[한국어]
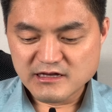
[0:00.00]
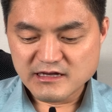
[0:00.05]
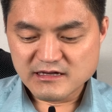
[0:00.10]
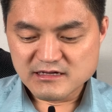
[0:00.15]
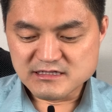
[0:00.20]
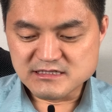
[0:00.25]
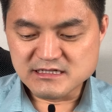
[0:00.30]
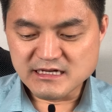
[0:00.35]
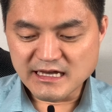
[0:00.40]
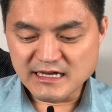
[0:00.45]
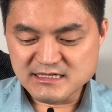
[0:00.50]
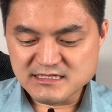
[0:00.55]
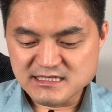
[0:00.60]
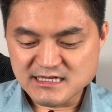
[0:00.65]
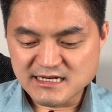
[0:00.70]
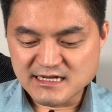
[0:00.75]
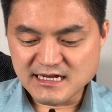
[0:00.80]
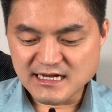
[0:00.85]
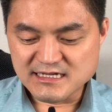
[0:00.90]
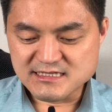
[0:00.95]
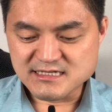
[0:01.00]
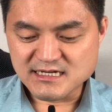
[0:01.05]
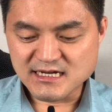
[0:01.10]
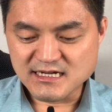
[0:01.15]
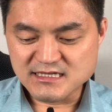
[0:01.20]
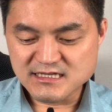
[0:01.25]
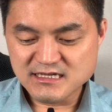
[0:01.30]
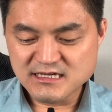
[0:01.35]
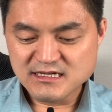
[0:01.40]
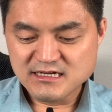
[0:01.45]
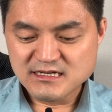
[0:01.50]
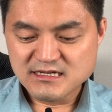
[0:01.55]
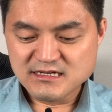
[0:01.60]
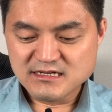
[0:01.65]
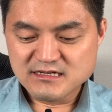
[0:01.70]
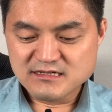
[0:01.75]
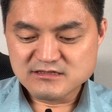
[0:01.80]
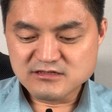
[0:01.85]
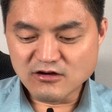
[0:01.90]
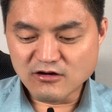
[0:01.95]
그 행실이 가져가니
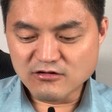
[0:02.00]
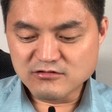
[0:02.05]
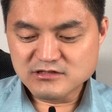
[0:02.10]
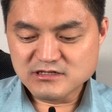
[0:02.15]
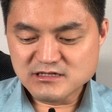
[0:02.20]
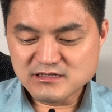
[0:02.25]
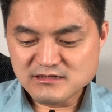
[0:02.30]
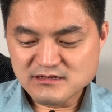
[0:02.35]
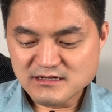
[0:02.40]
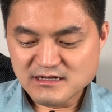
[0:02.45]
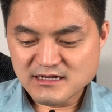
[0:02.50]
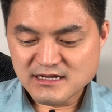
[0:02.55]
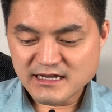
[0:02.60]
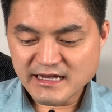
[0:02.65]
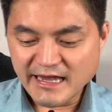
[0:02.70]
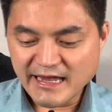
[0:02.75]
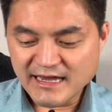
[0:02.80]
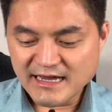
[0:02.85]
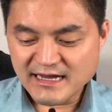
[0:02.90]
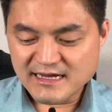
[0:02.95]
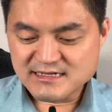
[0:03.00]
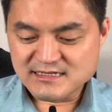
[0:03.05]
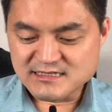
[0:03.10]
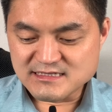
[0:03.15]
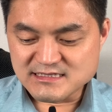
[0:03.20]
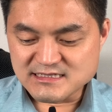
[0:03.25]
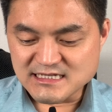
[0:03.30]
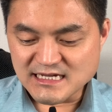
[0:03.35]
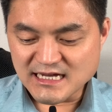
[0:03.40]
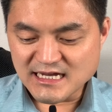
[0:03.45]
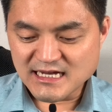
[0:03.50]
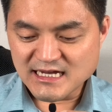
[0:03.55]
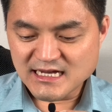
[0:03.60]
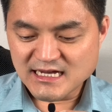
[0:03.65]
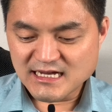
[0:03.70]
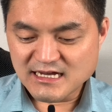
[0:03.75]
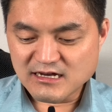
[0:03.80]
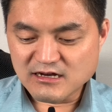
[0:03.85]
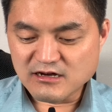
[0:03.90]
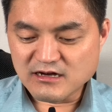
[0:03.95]
선을 행하는
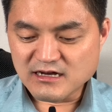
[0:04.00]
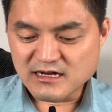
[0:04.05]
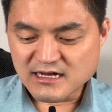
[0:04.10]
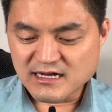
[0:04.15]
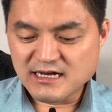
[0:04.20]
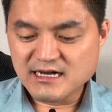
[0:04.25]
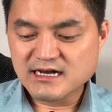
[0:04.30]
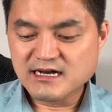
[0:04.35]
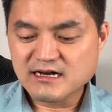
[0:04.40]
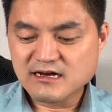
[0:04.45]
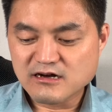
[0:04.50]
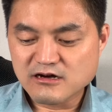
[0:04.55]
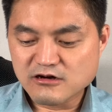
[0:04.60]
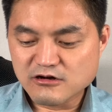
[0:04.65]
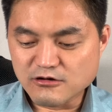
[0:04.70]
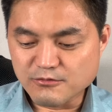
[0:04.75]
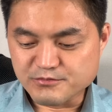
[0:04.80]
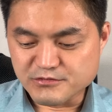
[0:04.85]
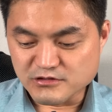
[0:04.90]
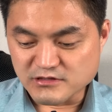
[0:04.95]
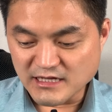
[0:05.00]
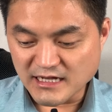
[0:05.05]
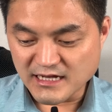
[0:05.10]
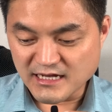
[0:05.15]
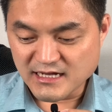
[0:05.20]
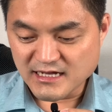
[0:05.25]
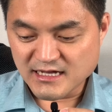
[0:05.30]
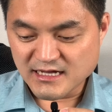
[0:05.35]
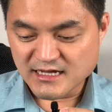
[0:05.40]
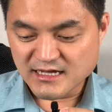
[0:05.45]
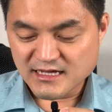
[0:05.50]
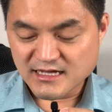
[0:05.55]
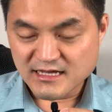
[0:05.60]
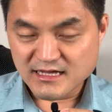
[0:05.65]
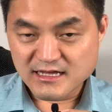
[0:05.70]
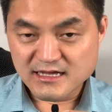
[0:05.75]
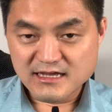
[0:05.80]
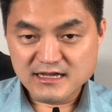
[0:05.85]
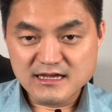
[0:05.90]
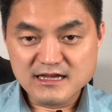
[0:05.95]
자가 없도다.
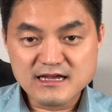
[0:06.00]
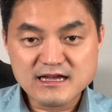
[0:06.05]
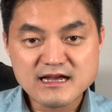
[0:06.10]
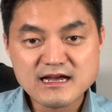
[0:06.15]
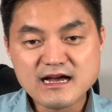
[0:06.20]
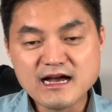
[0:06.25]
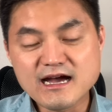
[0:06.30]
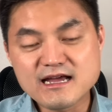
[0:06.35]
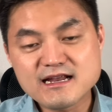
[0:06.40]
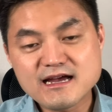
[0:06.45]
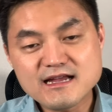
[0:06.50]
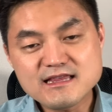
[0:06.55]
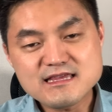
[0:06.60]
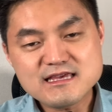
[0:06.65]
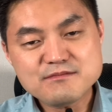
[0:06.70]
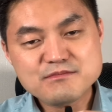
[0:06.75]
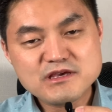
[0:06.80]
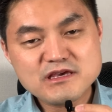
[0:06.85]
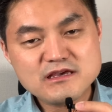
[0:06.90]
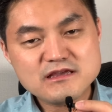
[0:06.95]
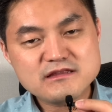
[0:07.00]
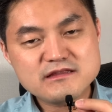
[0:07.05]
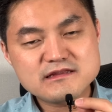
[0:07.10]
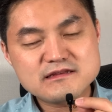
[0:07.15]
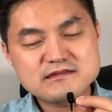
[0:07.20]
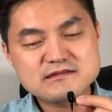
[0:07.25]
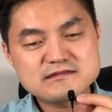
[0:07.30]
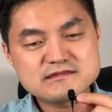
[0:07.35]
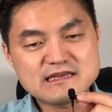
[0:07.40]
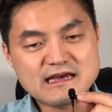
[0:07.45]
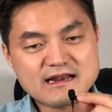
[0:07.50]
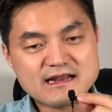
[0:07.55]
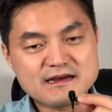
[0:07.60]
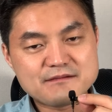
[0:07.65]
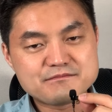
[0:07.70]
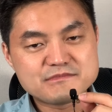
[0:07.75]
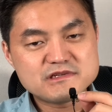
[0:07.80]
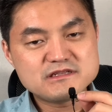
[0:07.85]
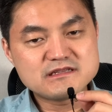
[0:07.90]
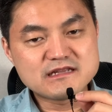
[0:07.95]
하나님이 있는
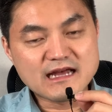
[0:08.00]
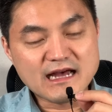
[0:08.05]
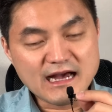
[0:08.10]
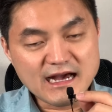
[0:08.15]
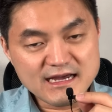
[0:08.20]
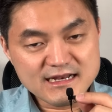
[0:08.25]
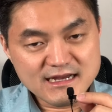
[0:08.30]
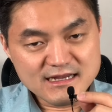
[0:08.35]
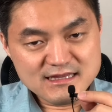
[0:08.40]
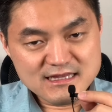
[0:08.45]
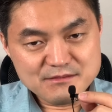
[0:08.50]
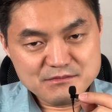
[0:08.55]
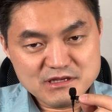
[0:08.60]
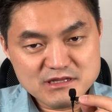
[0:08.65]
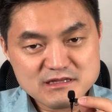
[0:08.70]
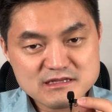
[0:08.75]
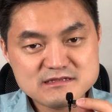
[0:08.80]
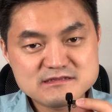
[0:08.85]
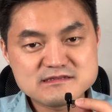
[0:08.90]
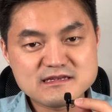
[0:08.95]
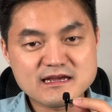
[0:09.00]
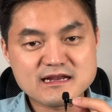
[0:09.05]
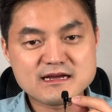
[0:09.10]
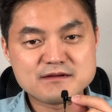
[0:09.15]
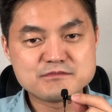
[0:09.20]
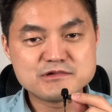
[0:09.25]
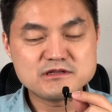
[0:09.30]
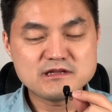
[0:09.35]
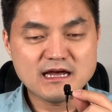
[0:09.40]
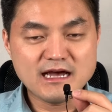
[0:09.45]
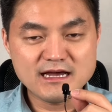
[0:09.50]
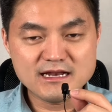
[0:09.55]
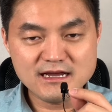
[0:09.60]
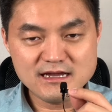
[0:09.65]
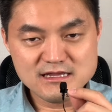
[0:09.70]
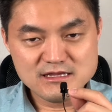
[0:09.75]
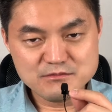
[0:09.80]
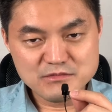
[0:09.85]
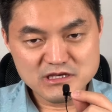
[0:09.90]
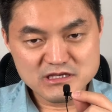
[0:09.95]
사람은 하나님 있는 사람은
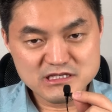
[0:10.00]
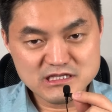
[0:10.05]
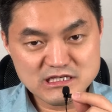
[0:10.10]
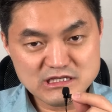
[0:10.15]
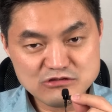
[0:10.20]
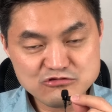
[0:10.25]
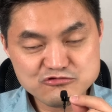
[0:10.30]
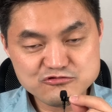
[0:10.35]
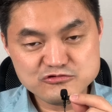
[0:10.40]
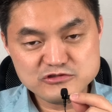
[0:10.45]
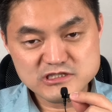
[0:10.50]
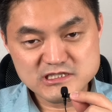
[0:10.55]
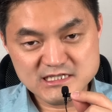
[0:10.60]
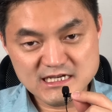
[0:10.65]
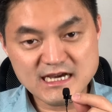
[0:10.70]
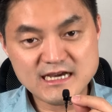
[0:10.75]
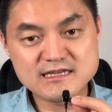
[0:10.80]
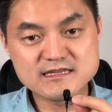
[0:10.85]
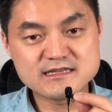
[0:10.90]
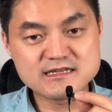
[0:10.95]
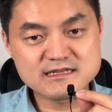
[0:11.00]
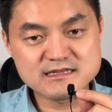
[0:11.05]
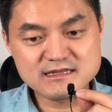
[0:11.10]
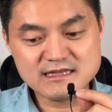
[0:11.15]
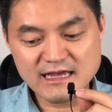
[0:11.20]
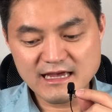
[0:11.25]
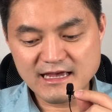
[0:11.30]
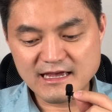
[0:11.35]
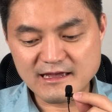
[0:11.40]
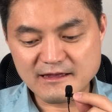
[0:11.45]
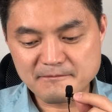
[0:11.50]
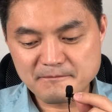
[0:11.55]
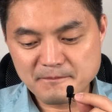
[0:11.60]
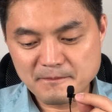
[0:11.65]
하나님의 기준치가 있는데